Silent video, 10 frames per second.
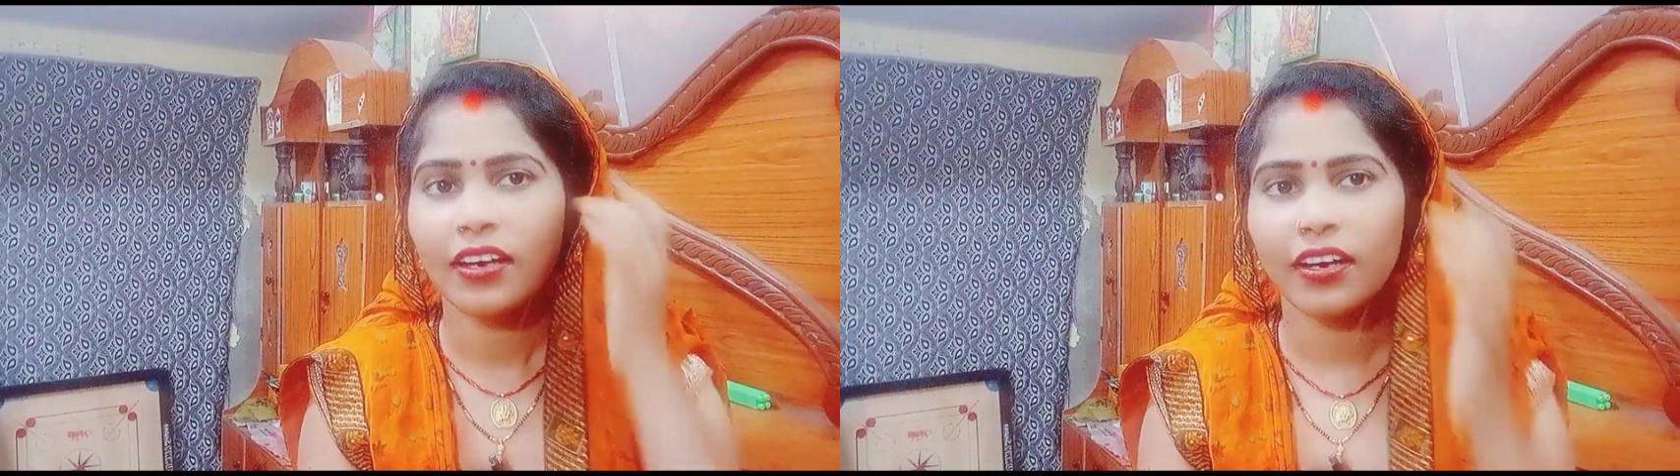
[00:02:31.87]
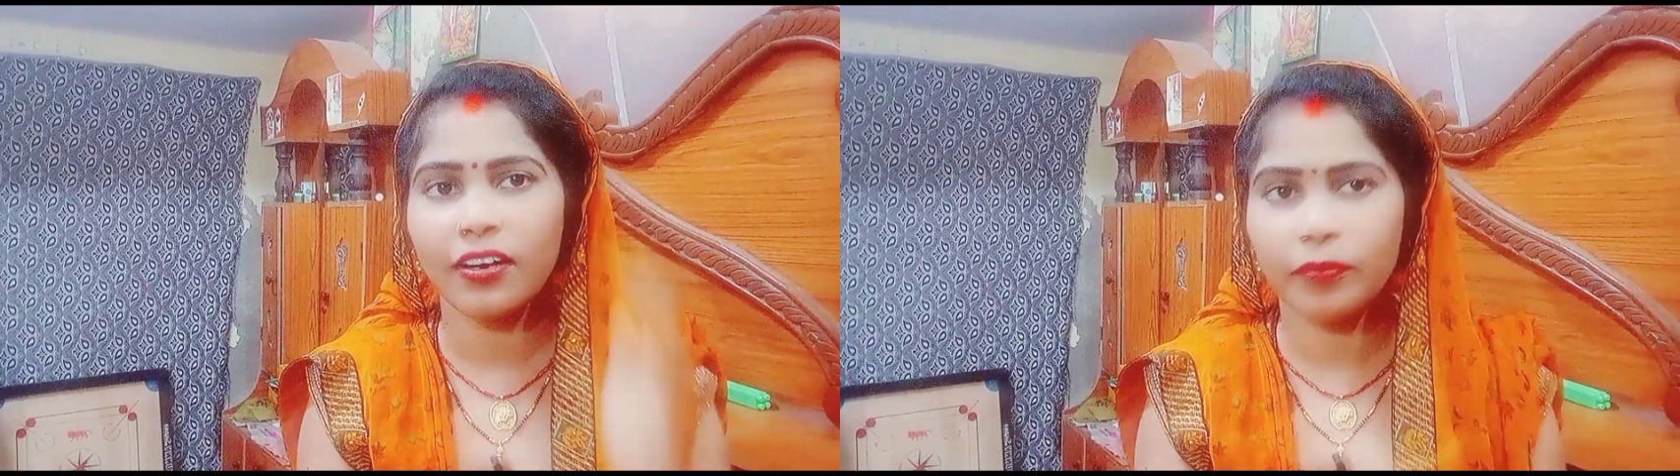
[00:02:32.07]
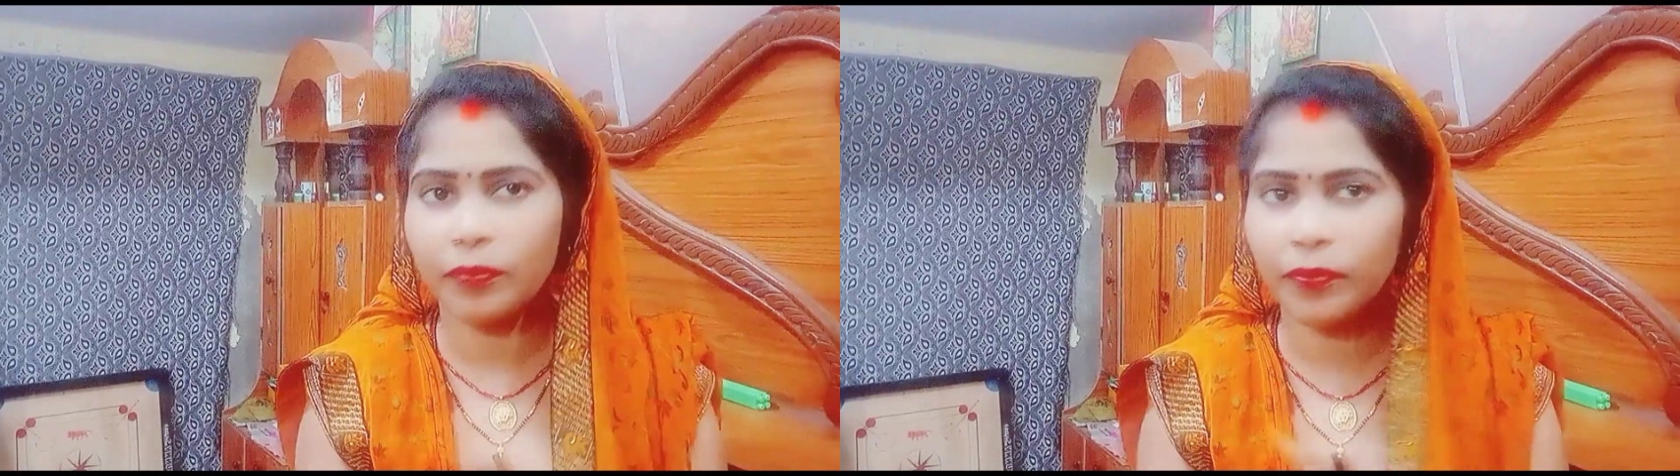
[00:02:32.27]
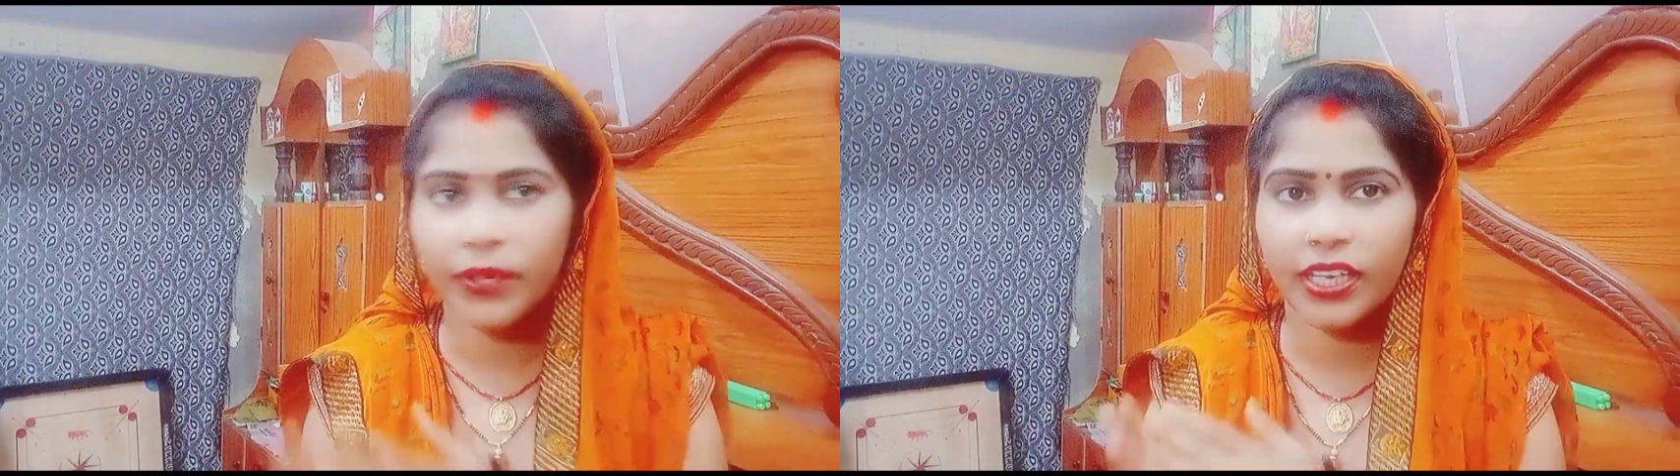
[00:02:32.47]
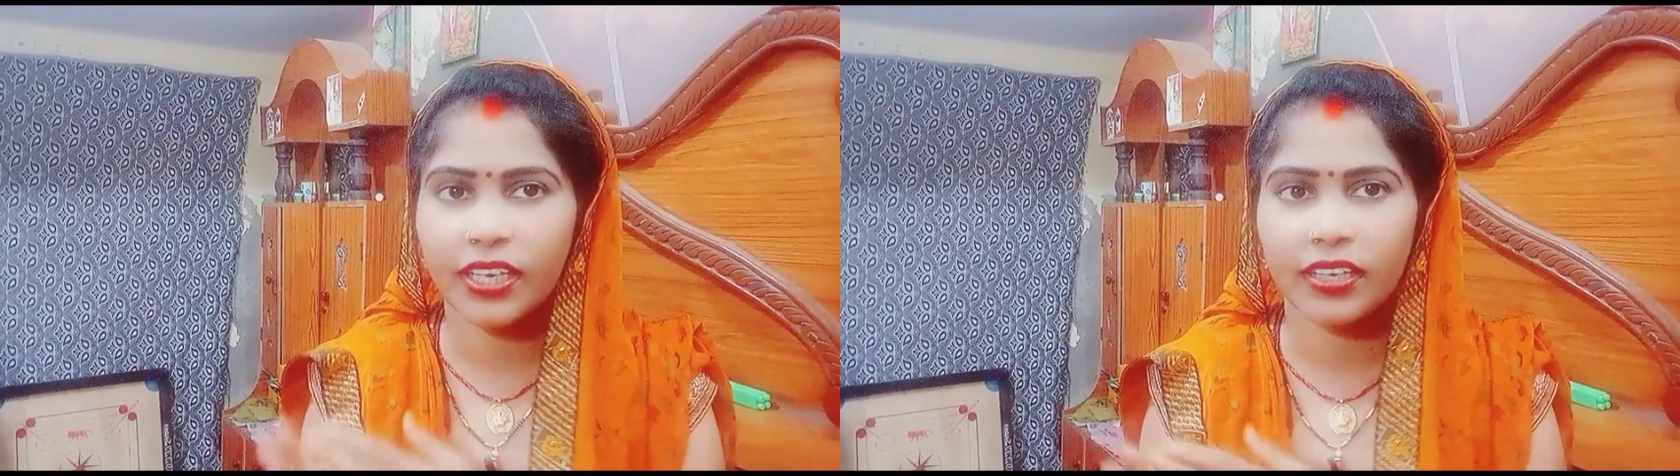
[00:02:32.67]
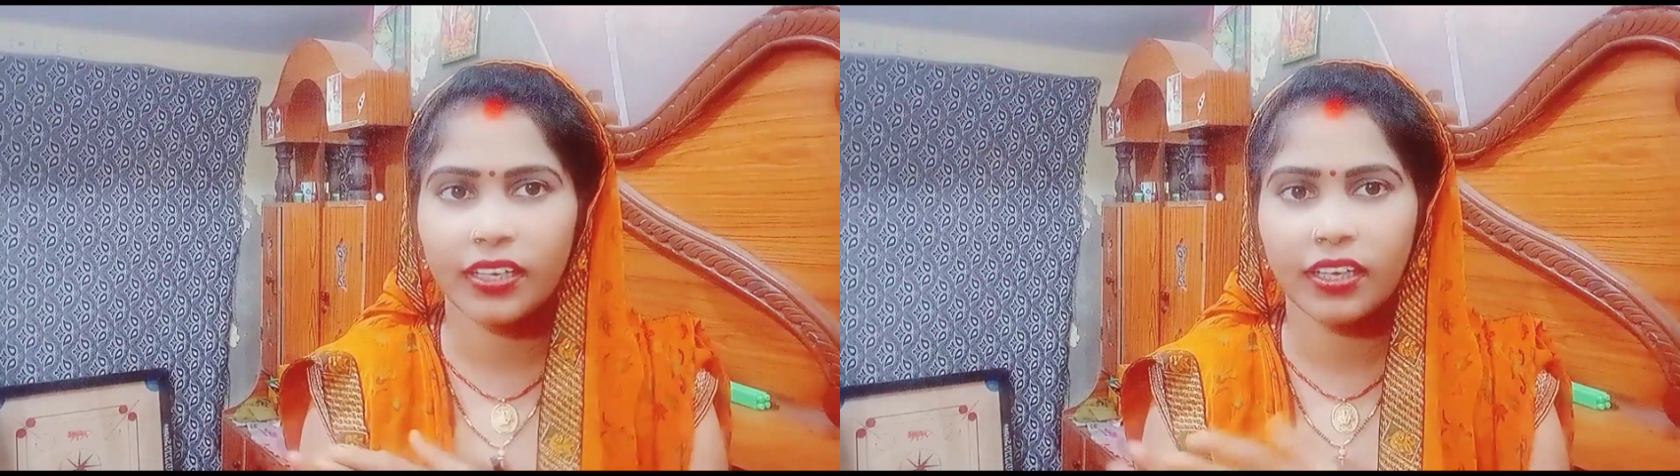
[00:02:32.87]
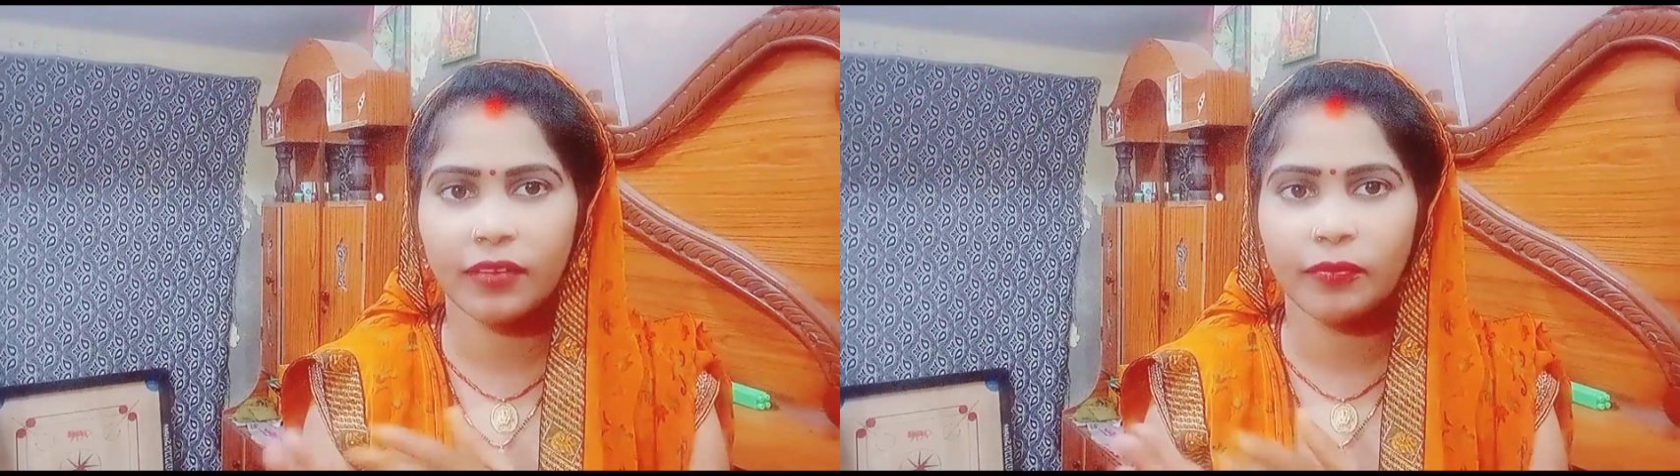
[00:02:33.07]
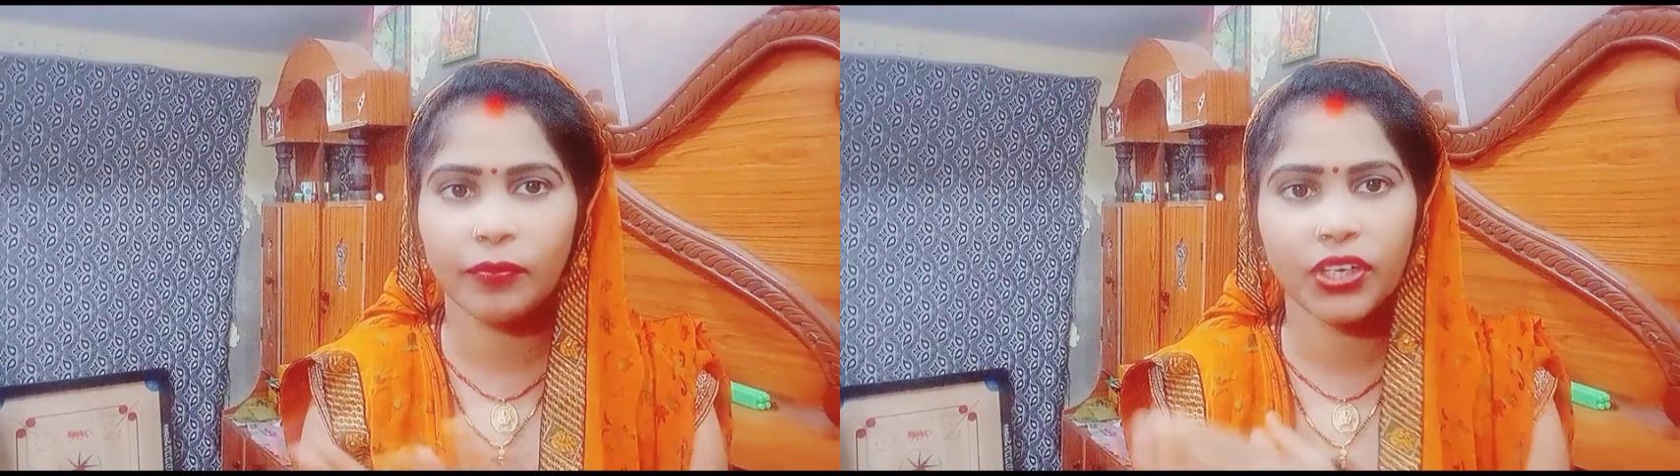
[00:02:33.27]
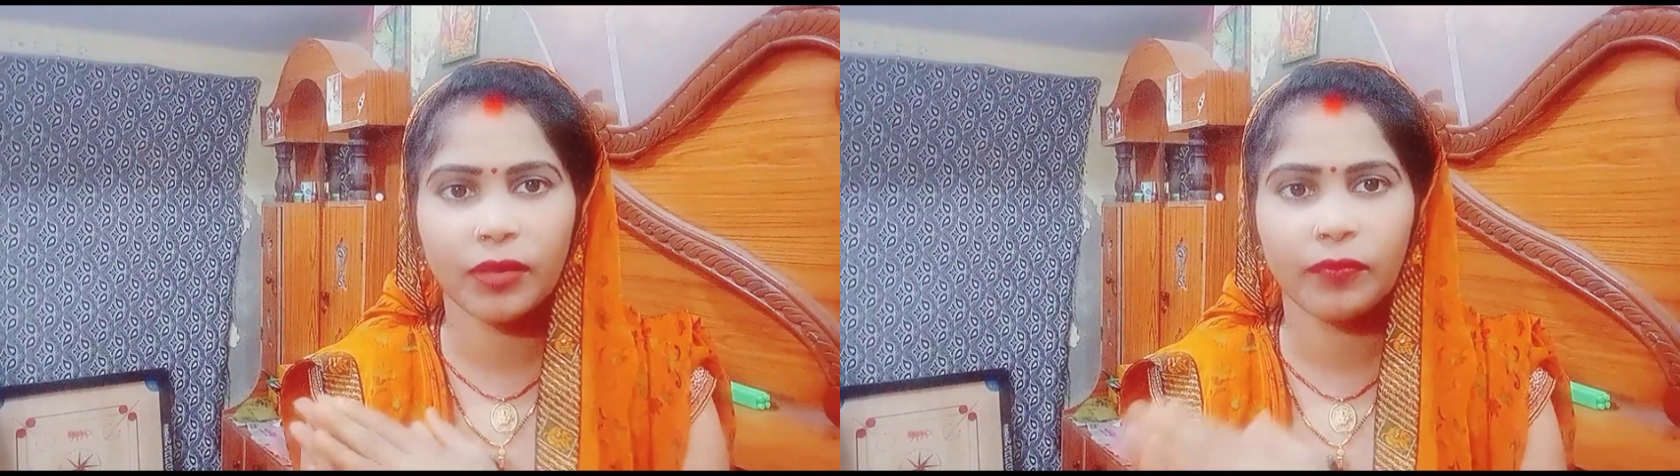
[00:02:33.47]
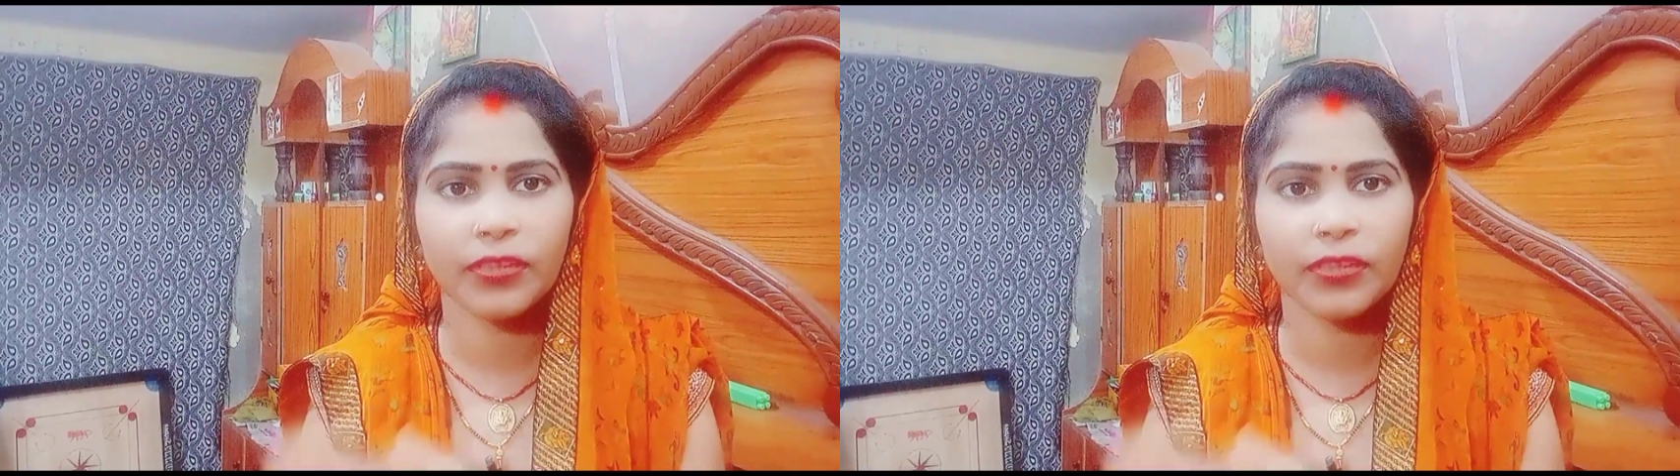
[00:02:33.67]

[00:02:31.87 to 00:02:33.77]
और प्रिया प्रिया